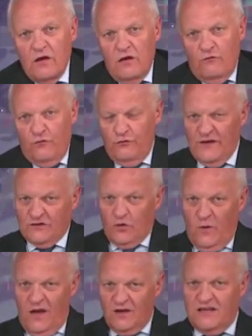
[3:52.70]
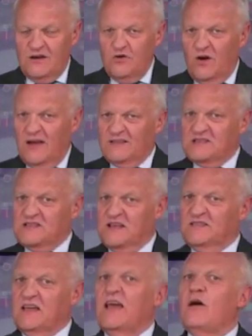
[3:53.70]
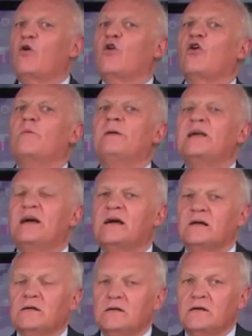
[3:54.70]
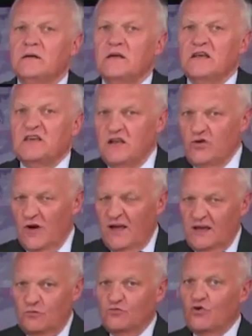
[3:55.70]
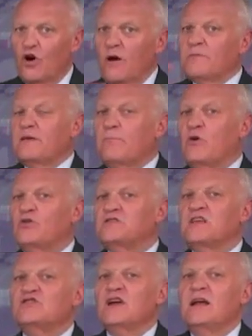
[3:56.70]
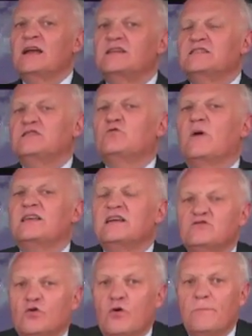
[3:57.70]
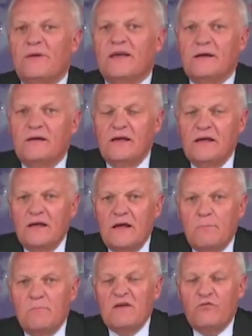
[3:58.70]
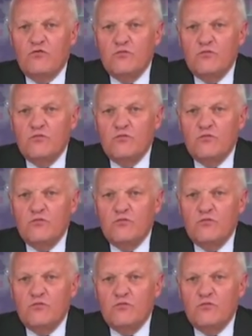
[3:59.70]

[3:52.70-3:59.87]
Vous faites croire qu'il y aurait des intérêts européens, qu'il y aurait une Europe qui protégerait les citoyens européens, mais vous